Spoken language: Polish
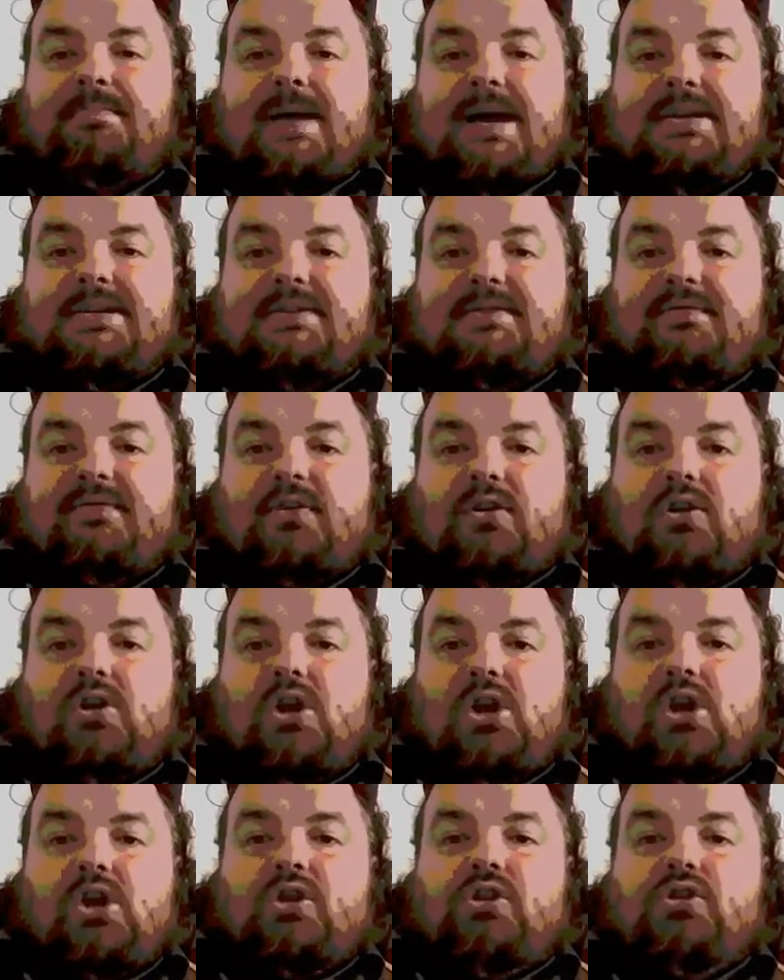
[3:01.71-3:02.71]
Państwo,
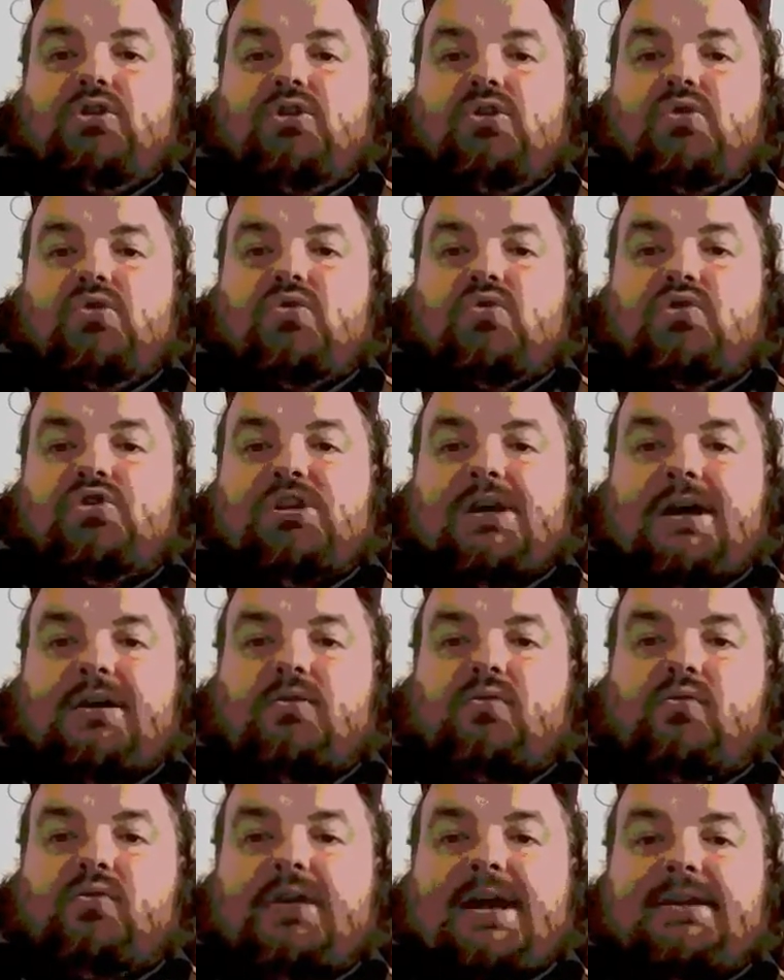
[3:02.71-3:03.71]
już
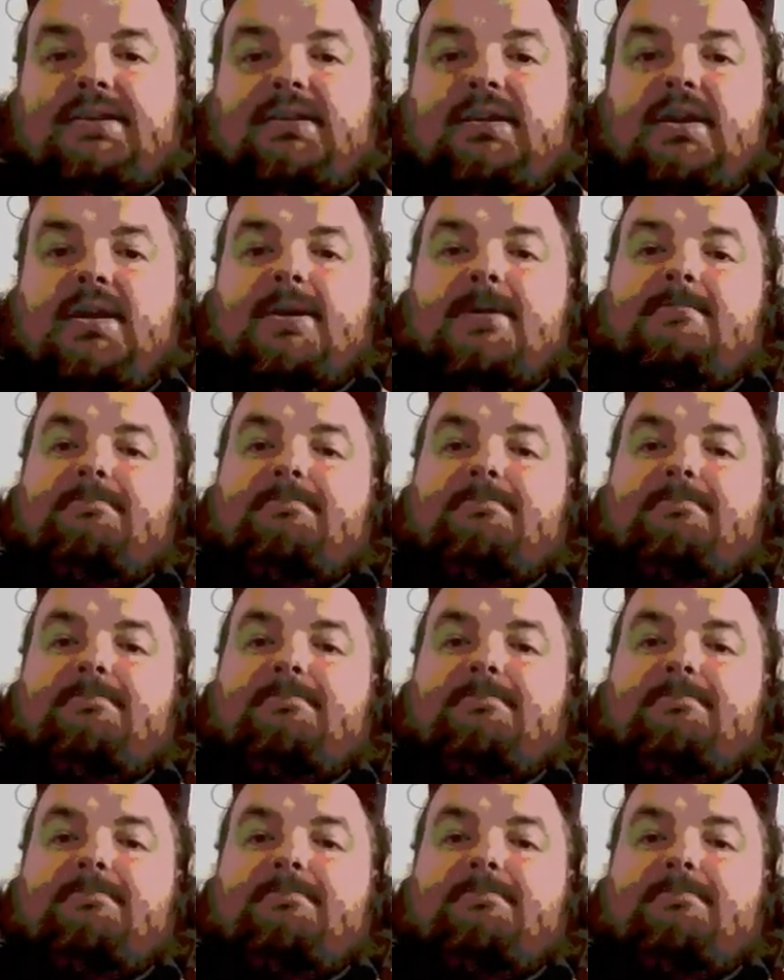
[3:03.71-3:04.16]
akurat